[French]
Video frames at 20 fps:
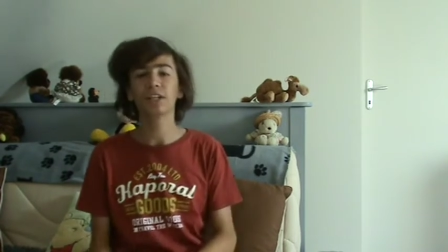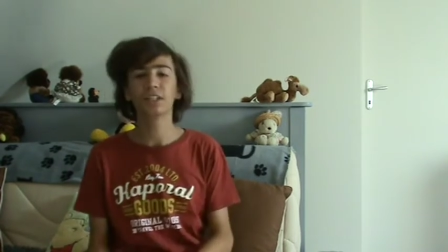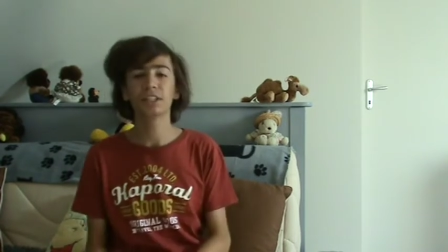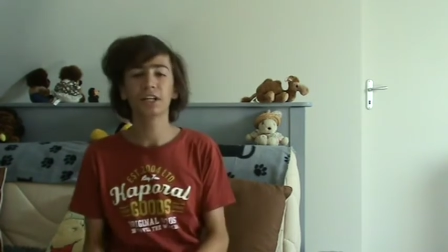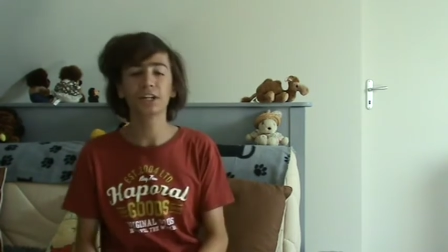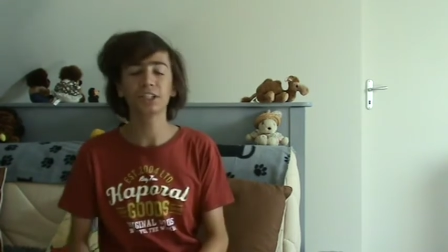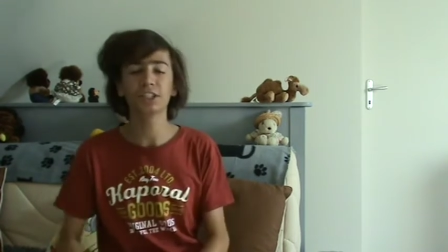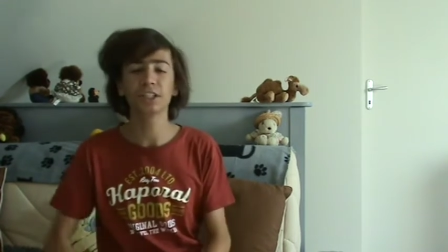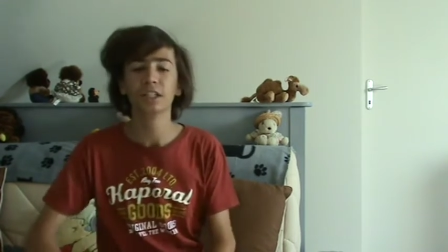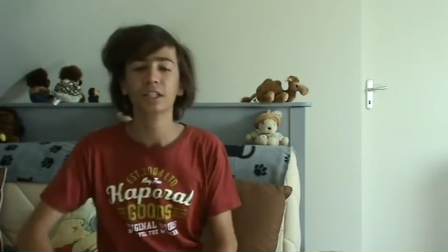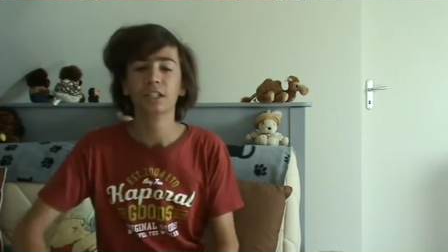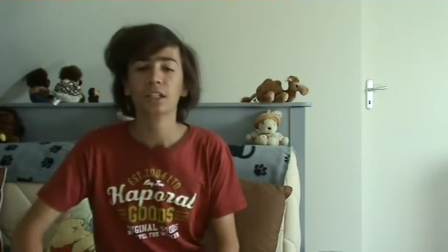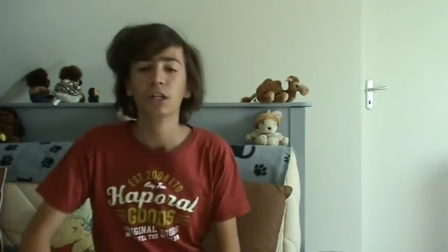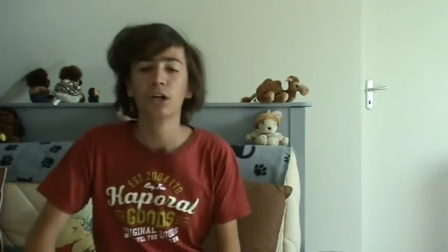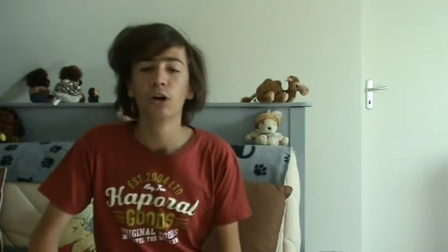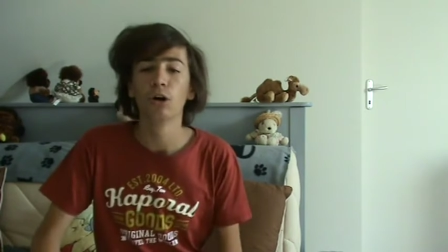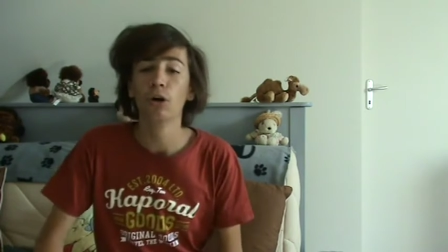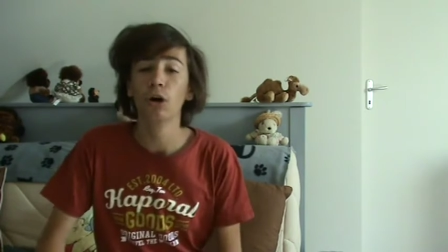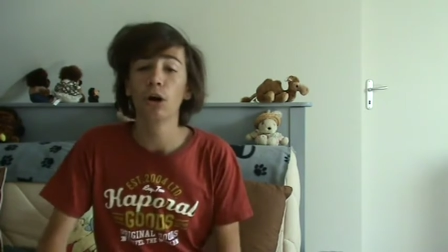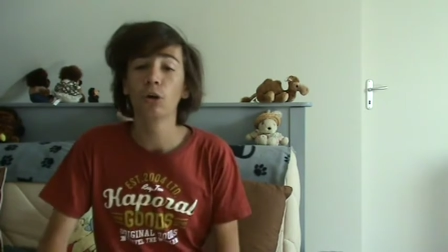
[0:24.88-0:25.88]
l'étage,
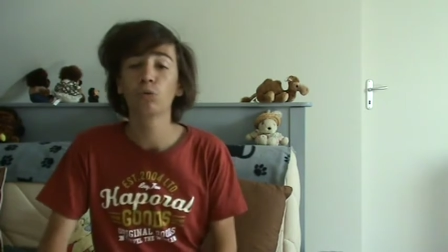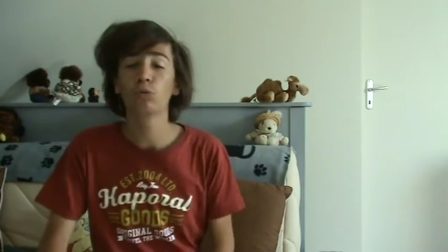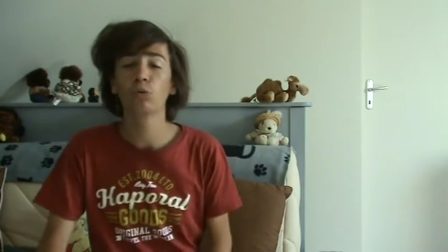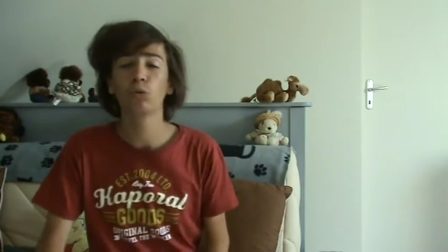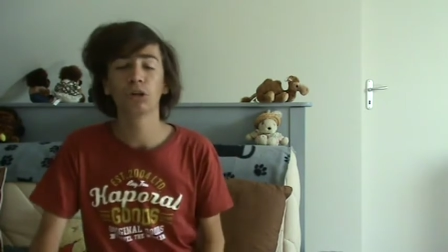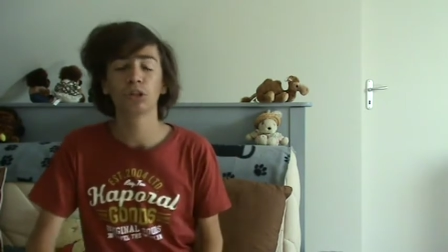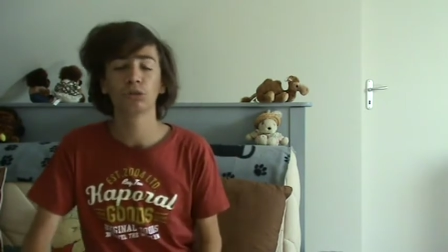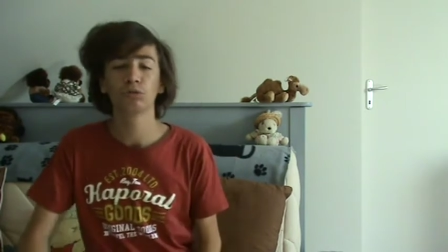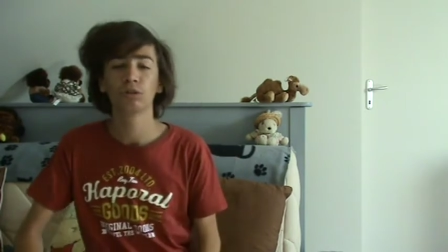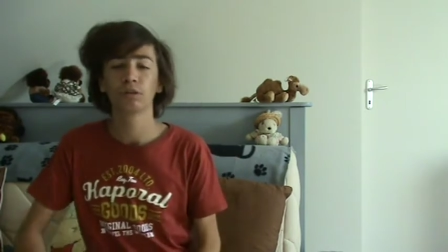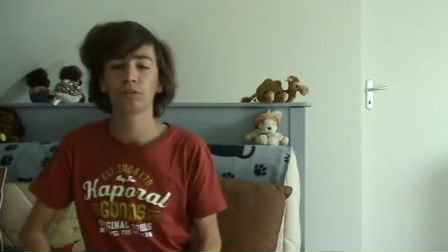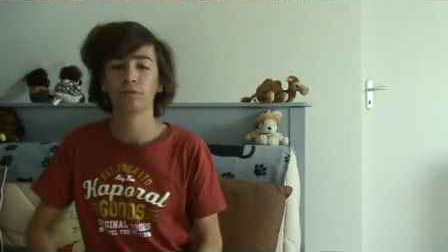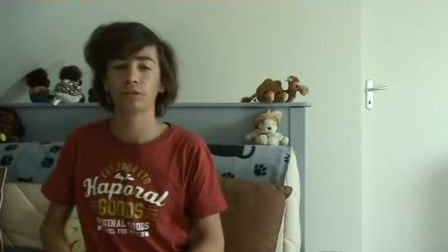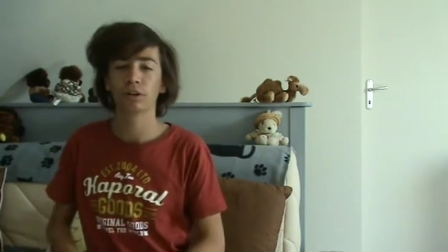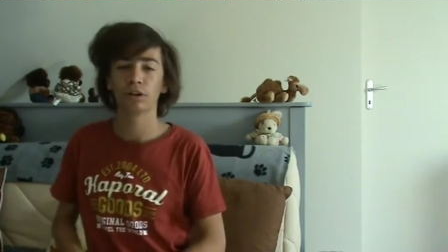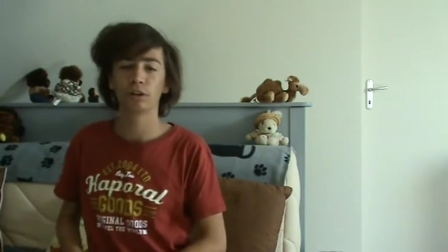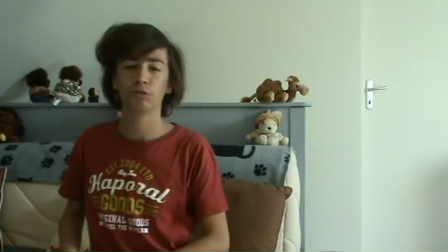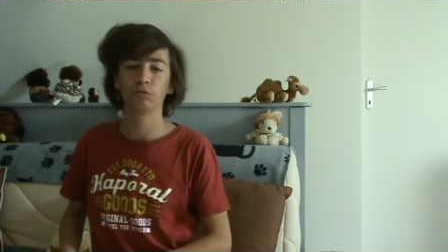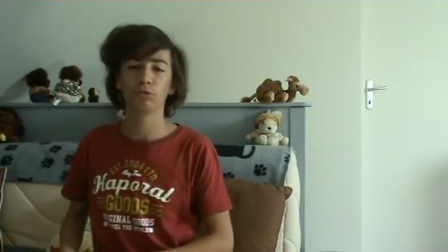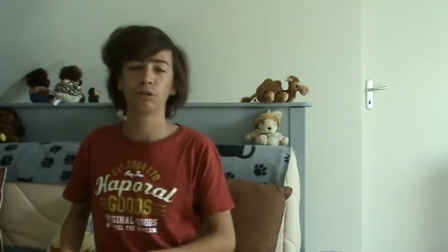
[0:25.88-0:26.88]
là où on aurait dû
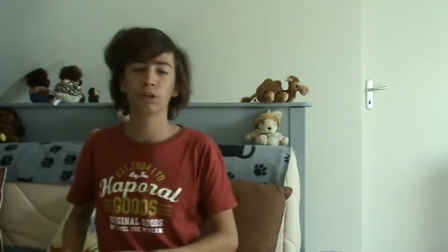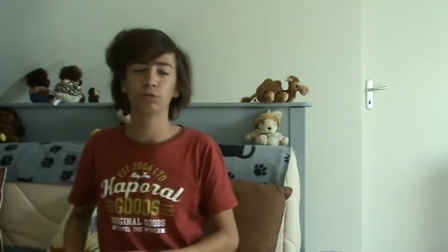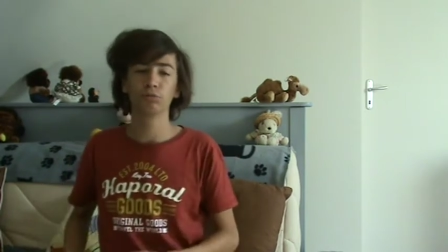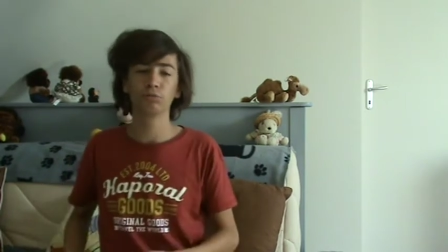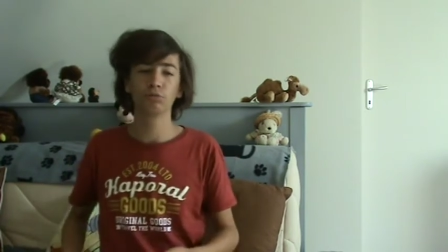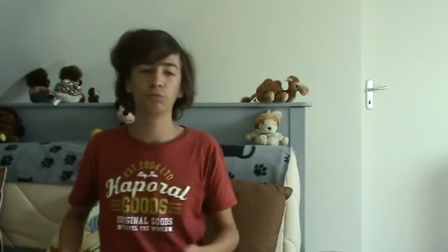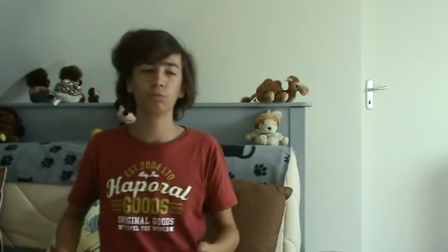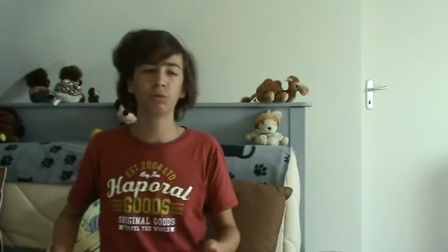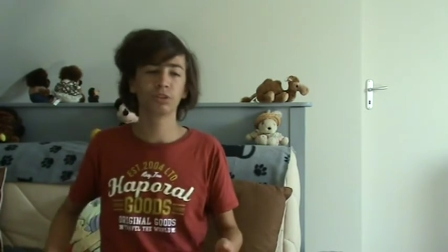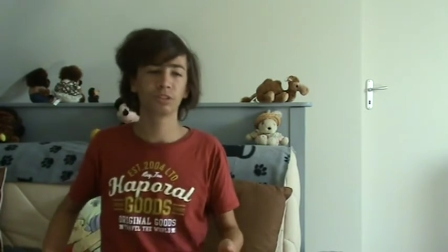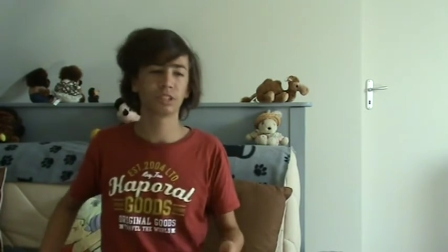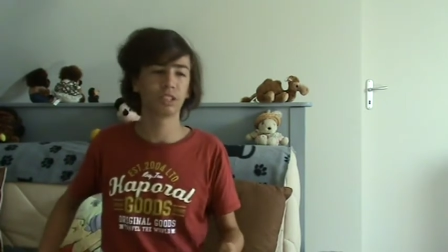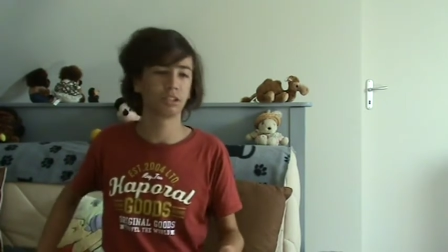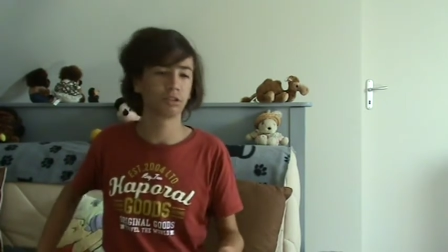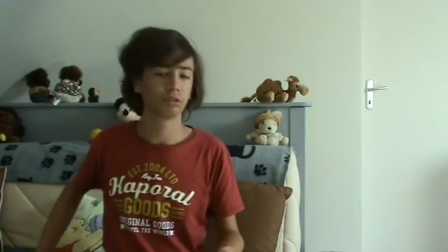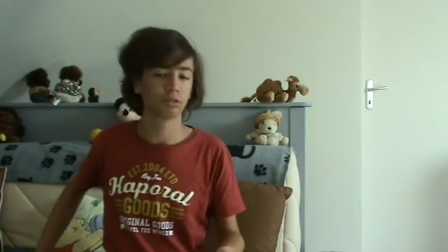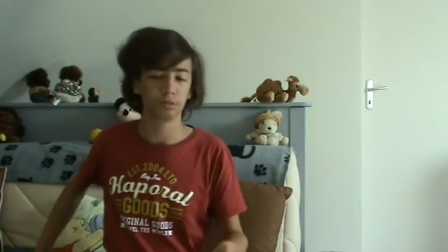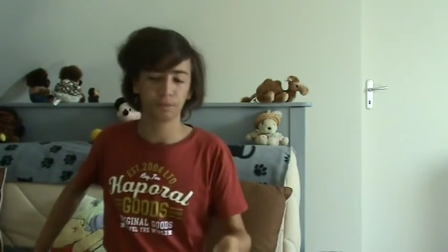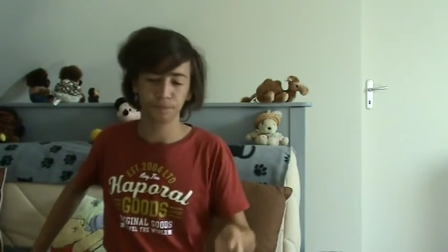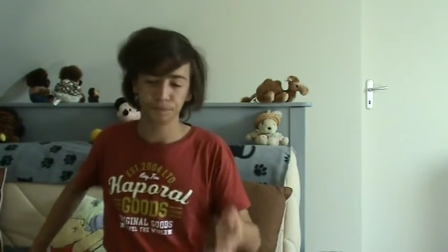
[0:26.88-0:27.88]
avoir un lieu la YouTube Box
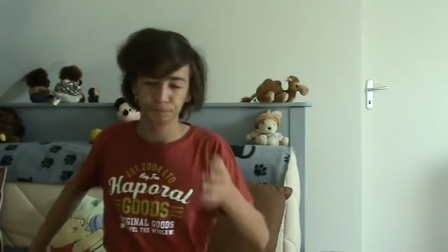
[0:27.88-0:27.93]
avec...